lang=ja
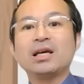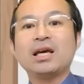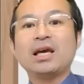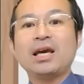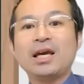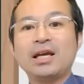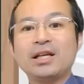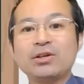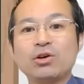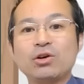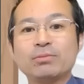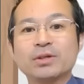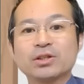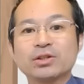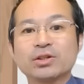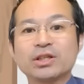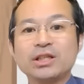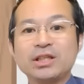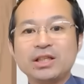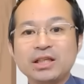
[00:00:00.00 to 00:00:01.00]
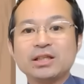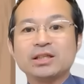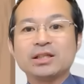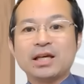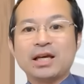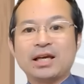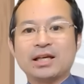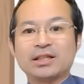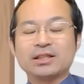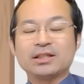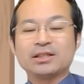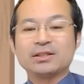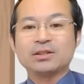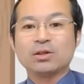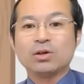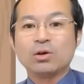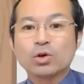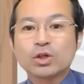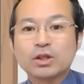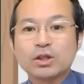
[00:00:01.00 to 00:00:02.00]
えー、リフォームの時に、えー
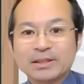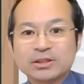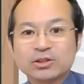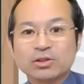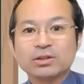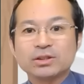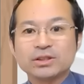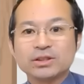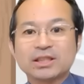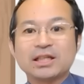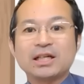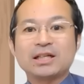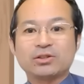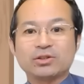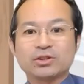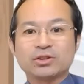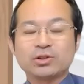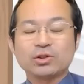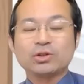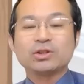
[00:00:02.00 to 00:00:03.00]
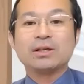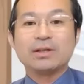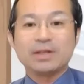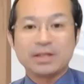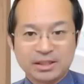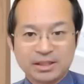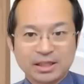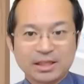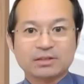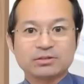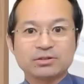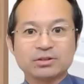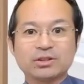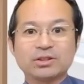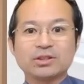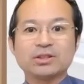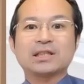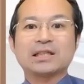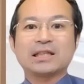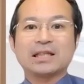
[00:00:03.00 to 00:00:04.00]
置き場所、しっかりとしといていただく
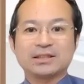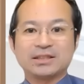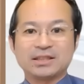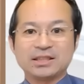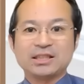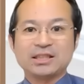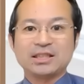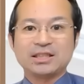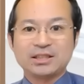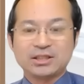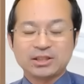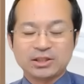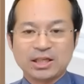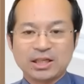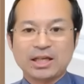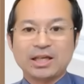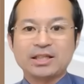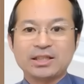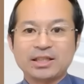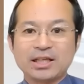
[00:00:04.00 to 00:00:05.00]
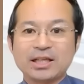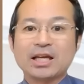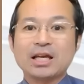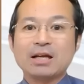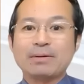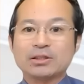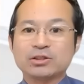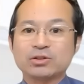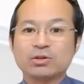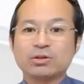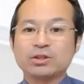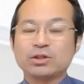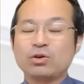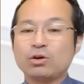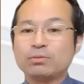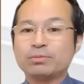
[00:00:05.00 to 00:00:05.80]
という形にしていただければ、そのリ